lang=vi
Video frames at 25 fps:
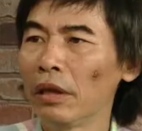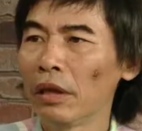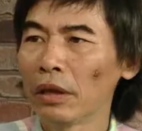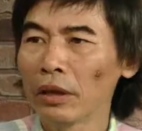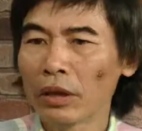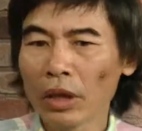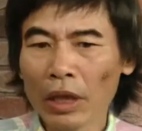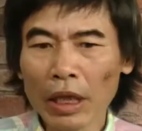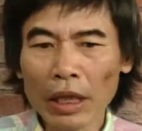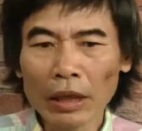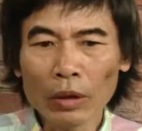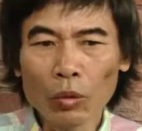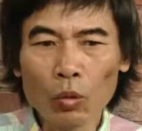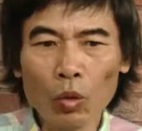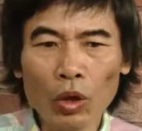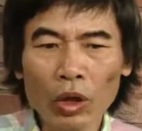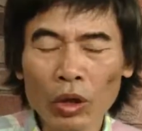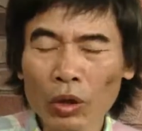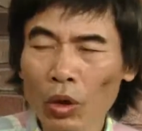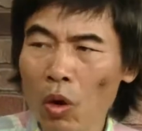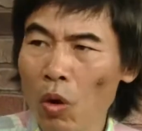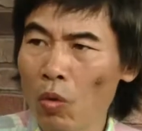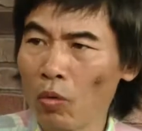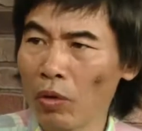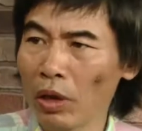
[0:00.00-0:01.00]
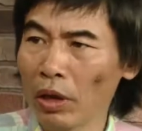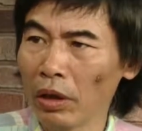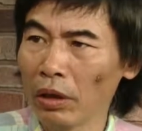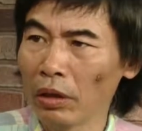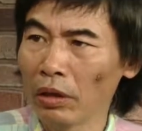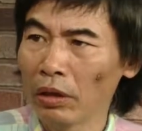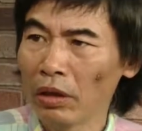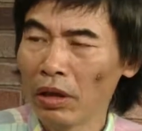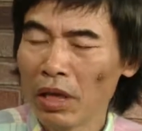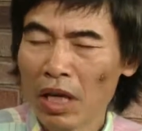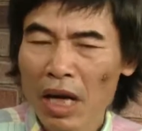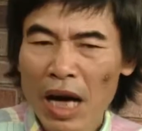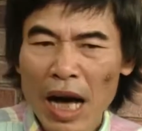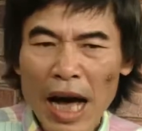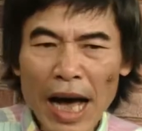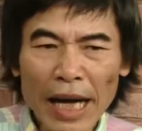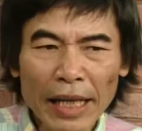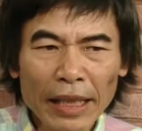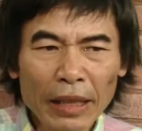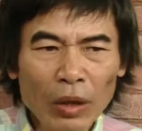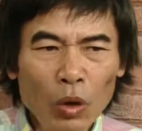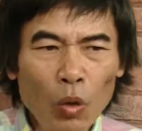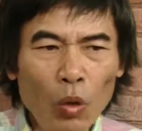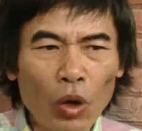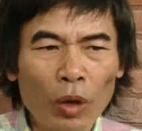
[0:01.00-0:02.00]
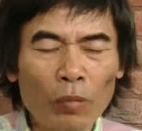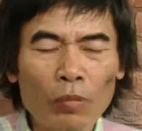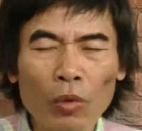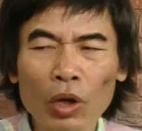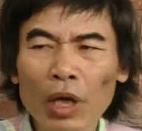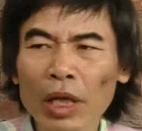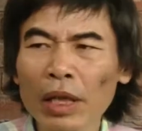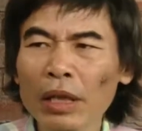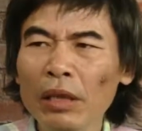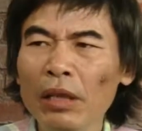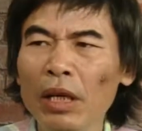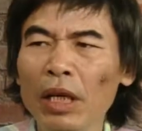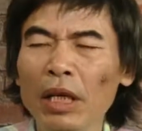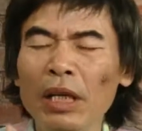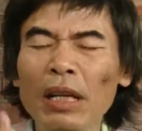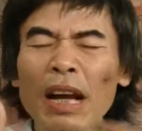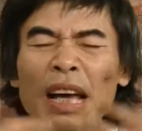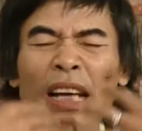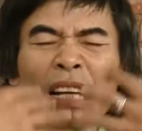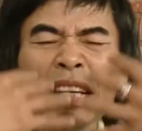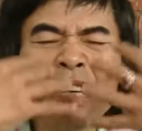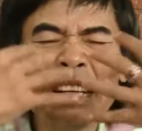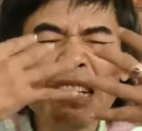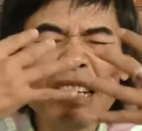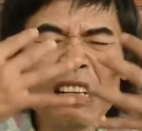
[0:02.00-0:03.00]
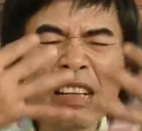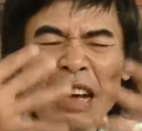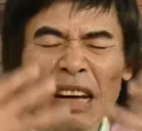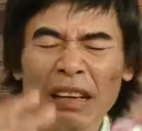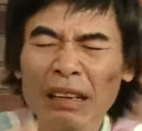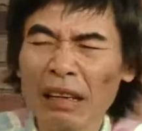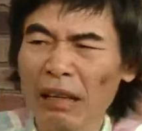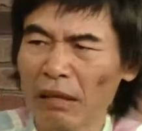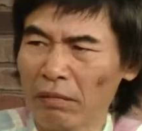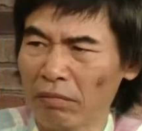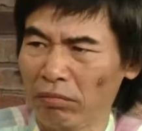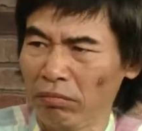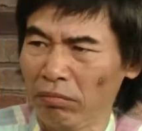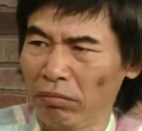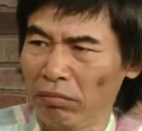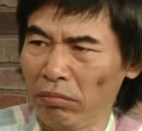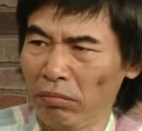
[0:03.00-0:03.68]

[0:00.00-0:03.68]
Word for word: cho nên cuối cùng á anh đuổi một cái người đầy năng lực